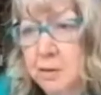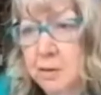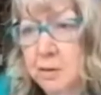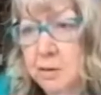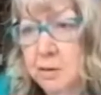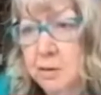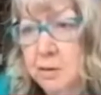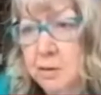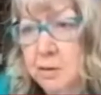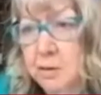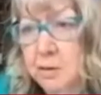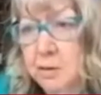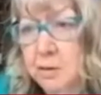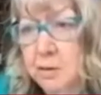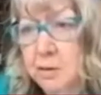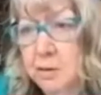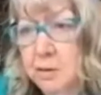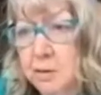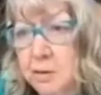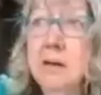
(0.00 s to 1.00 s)

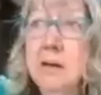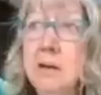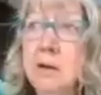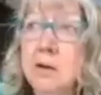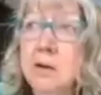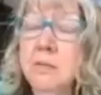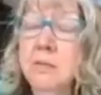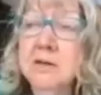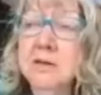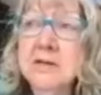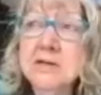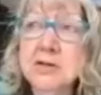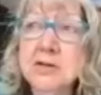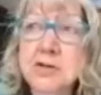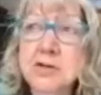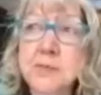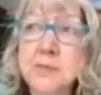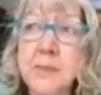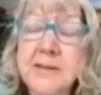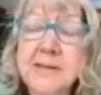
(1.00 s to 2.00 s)
malgré
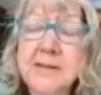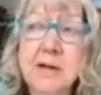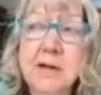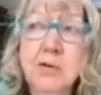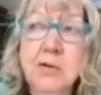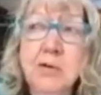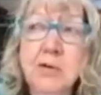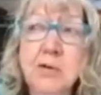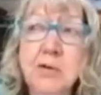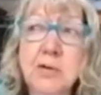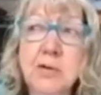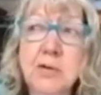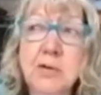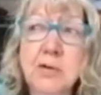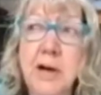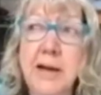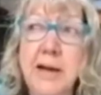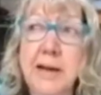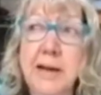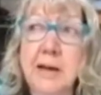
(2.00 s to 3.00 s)
l'augmentation
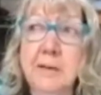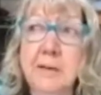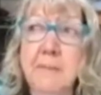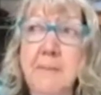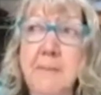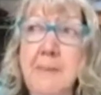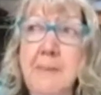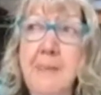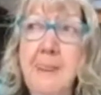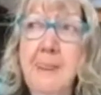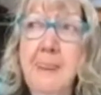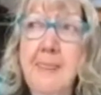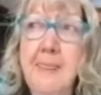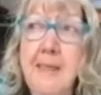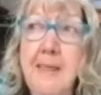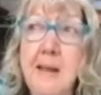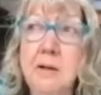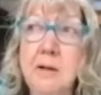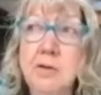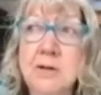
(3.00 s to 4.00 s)
spectaculaire
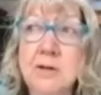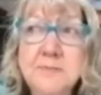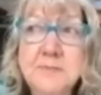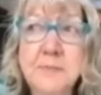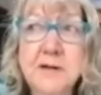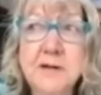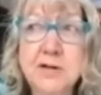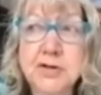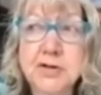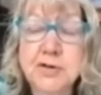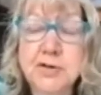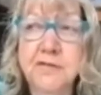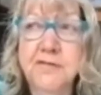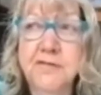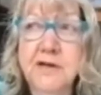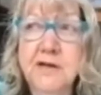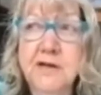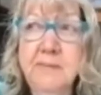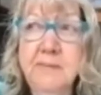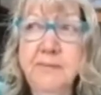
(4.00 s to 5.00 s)
de l'espérance de
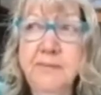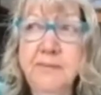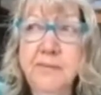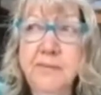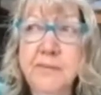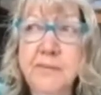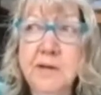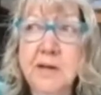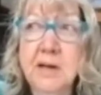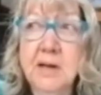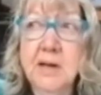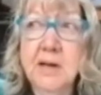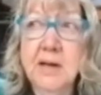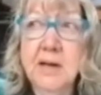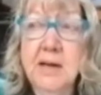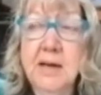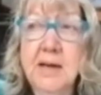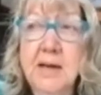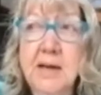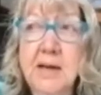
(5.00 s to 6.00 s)
vie,
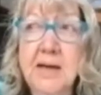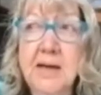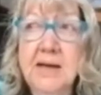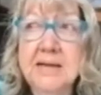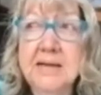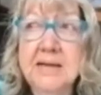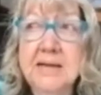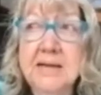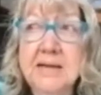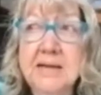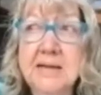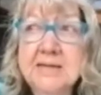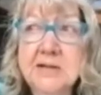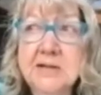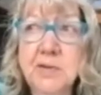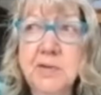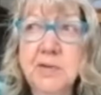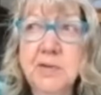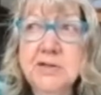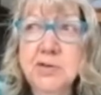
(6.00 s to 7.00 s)
la
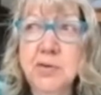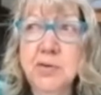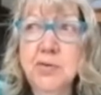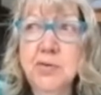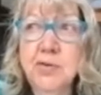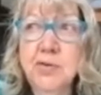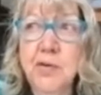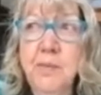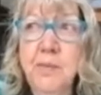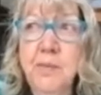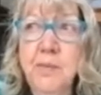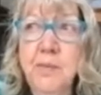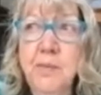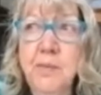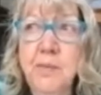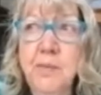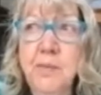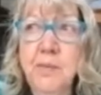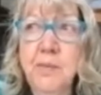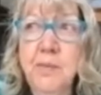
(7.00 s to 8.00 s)
situation demeure
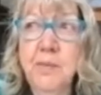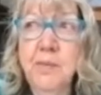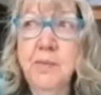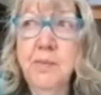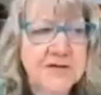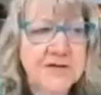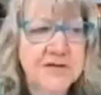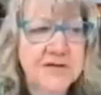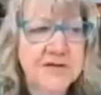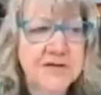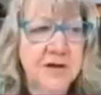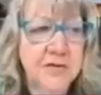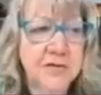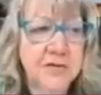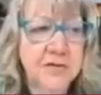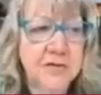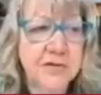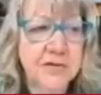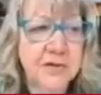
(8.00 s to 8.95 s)
insatisfaisante.